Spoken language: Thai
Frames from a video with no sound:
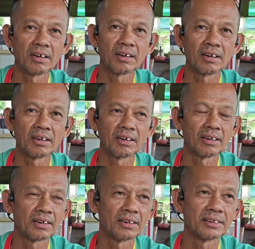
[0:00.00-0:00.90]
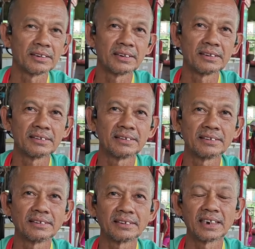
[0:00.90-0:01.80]
โหเก้าล้านเรียบร้
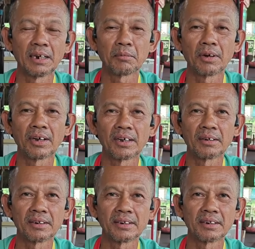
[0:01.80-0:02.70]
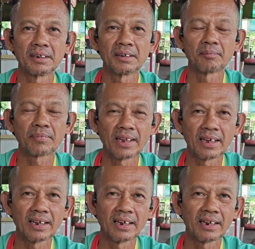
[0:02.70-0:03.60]
อยบ่อเดียว อืม
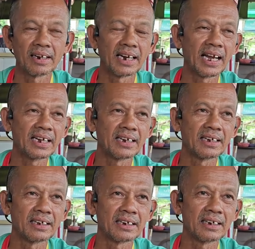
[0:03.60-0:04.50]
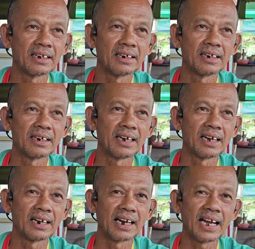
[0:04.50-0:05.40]
ลักก็
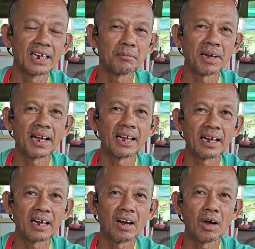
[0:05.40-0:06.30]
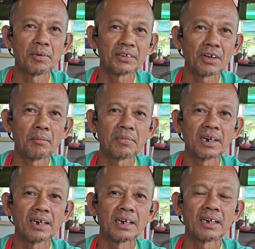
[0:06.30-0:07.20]
ลักขึ้นมา เขาเอาไปซ่อม
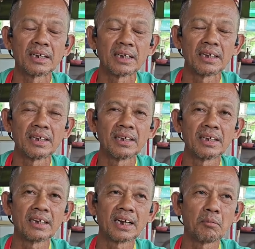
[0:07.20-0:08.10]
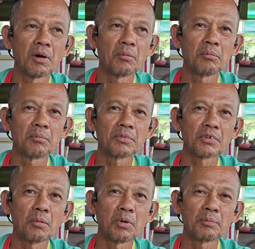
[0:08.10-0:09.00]
ก็ เขาบอก
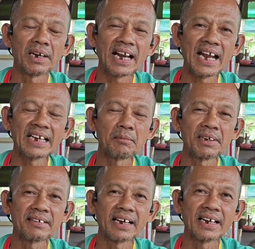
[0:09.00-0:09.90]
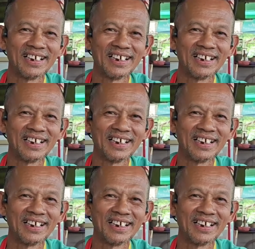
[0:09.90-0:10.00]
ซ่อมมันเป็นล้านยังไม่เสร็จ